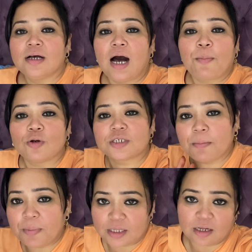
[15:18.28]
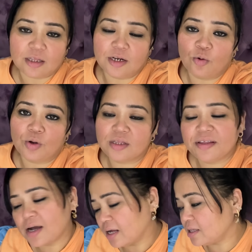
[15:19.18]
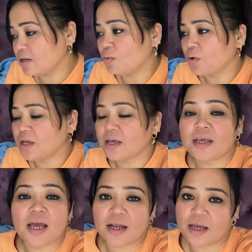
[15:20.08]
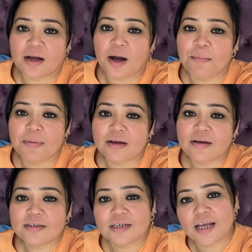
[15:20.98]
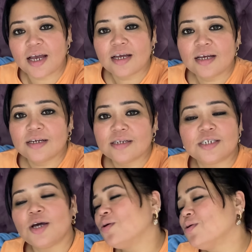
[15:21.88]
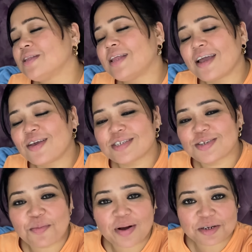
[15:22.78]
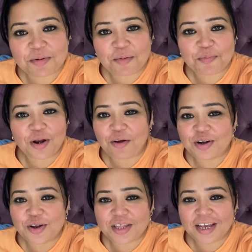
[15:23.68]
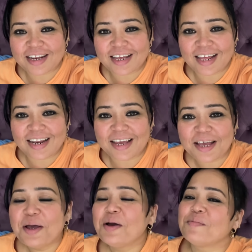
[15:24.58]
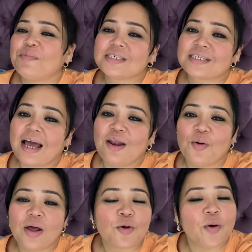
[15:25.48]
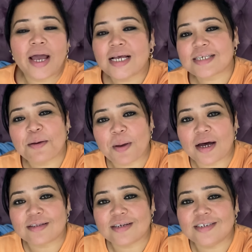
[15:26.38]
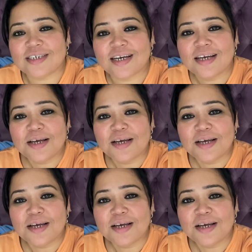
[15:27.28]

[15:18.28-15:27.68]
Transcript: आपको सब बताती रहूंगी दिखाती रहूंगी कि क्या क्या काम है ठीक है चलो थैंक यू सो मच हमारा पूरा वीडियो देखने के लिए बस एल को ऐसे ही प्यार दीजिए